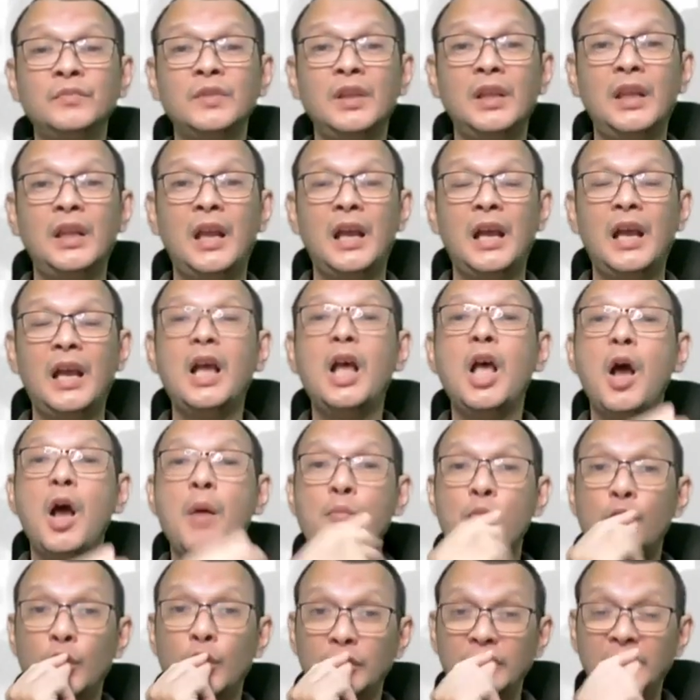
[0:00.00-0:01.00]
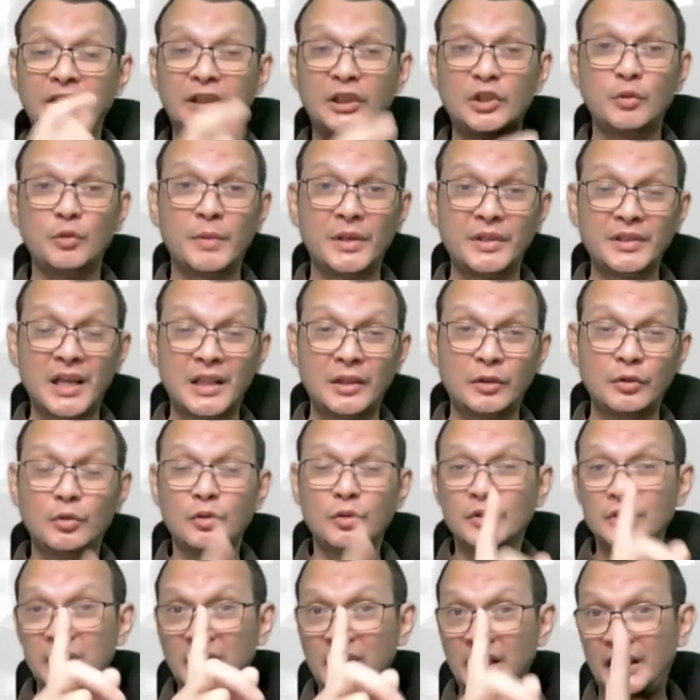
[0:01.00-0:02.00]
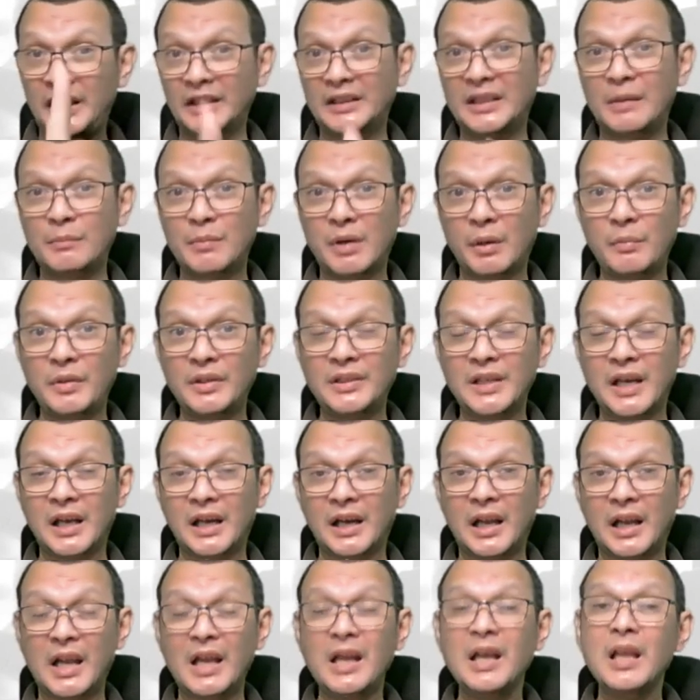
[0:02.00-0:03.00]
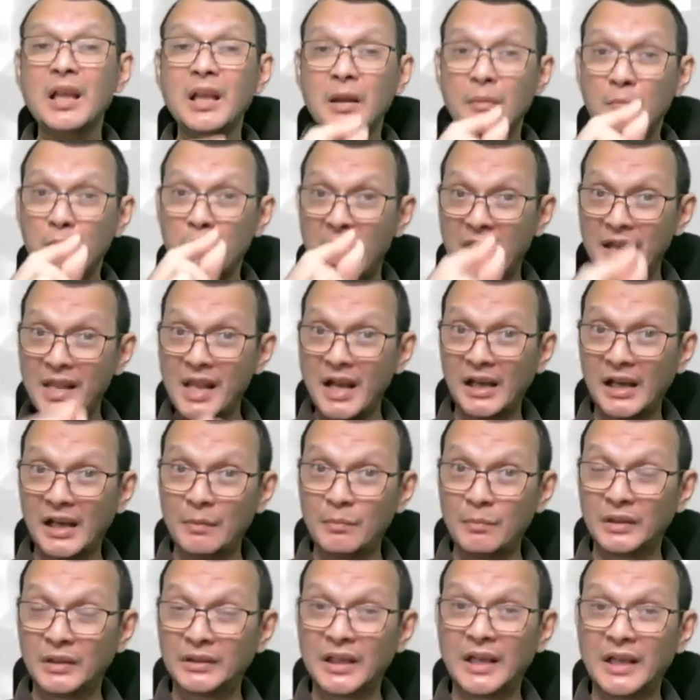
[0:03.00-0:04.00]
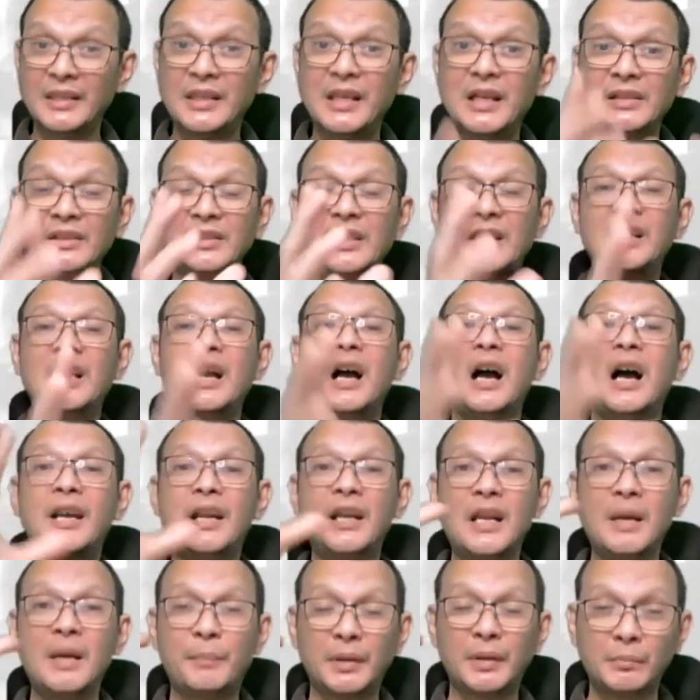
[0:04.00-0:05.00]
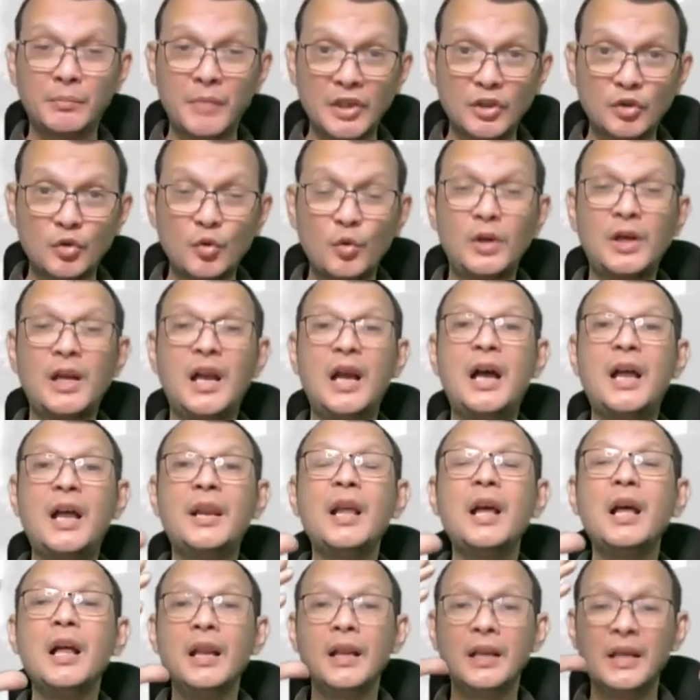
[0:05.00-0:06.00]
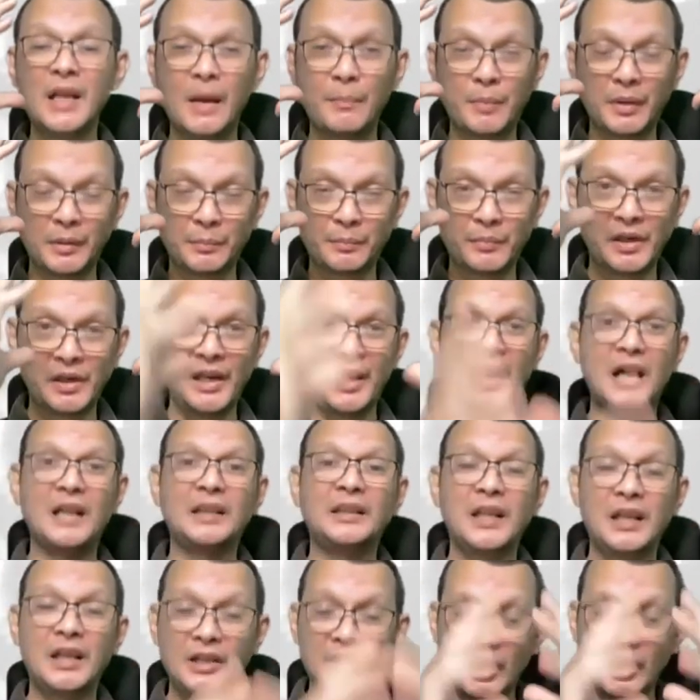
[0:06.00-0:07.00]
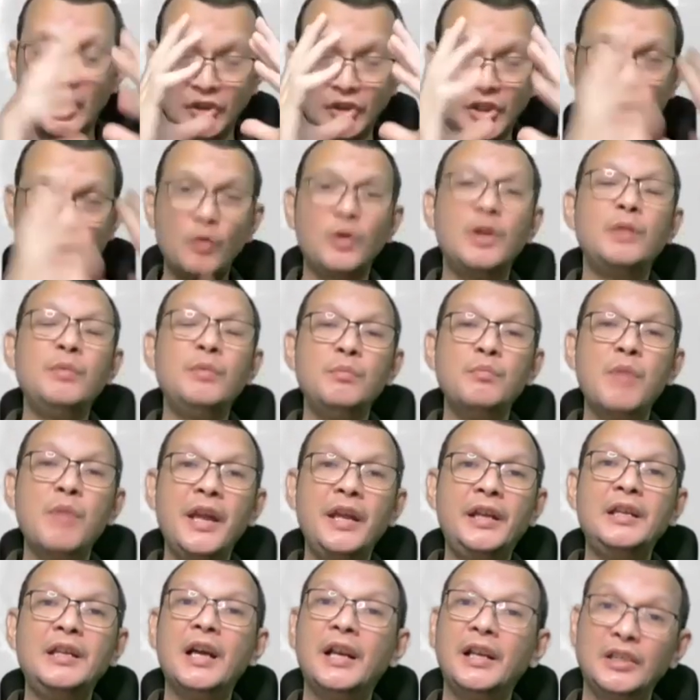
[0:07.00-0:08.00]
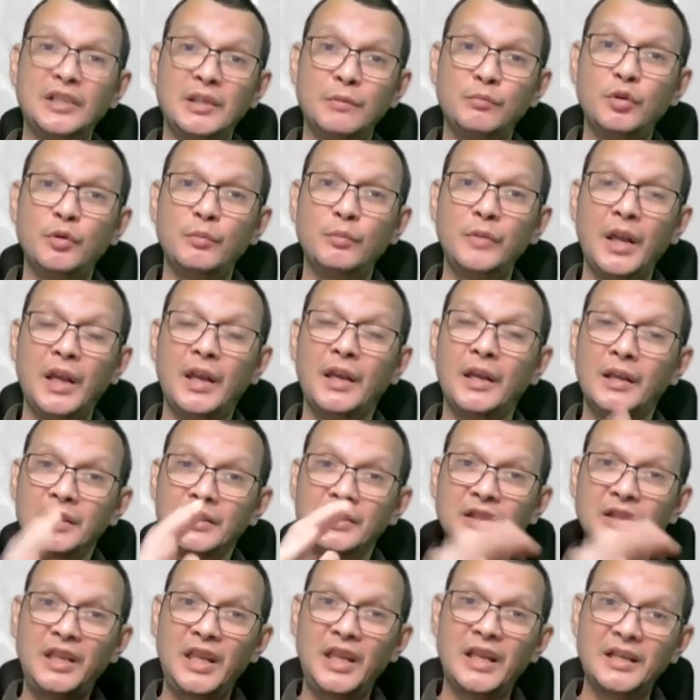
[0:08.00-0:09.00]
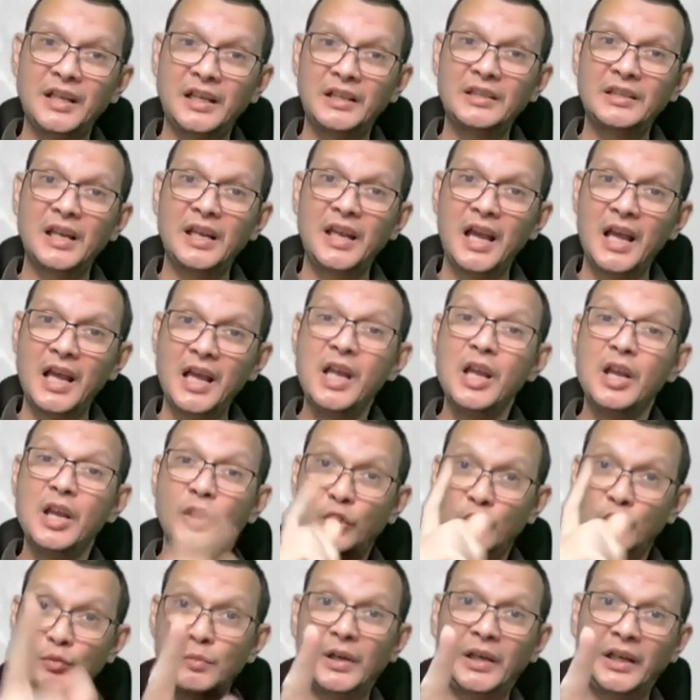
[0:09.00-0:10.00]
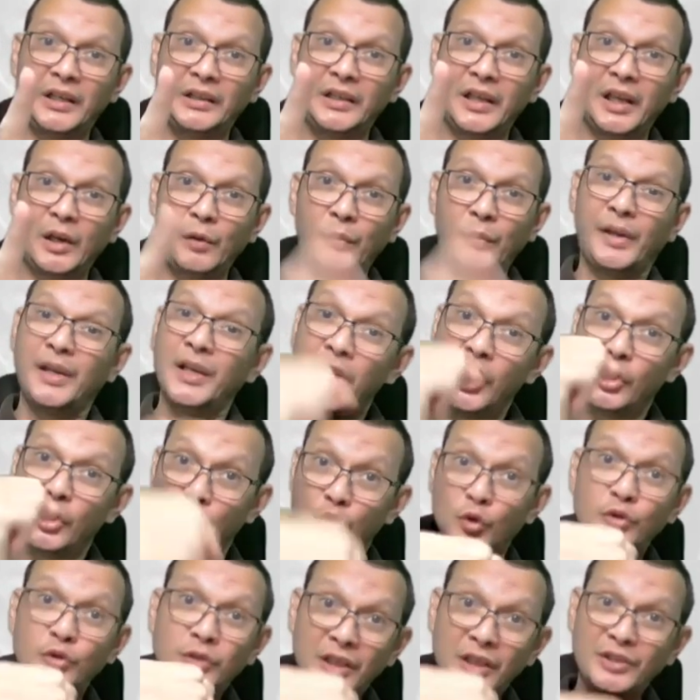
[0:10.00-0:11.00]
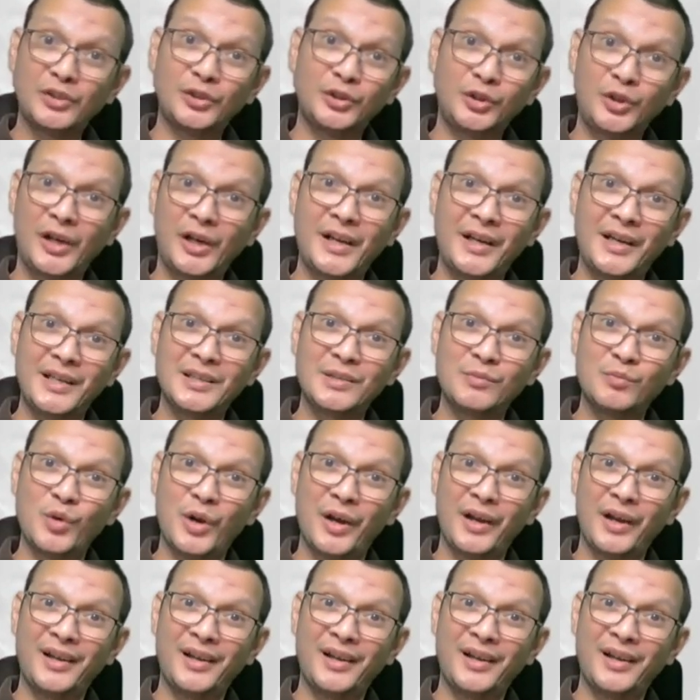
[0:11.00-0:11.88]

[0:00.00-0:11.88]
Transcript: Ya, mulut kita cuma satu. Sedikitlah berbicara, banyaklah bertanya sehingga Anda dapat masukan, dapat penglihatan yang jauh lebih baik dari sebelumnya. Sekian dari saya, pusmarkit Herwin Sukses untuk Anda semua.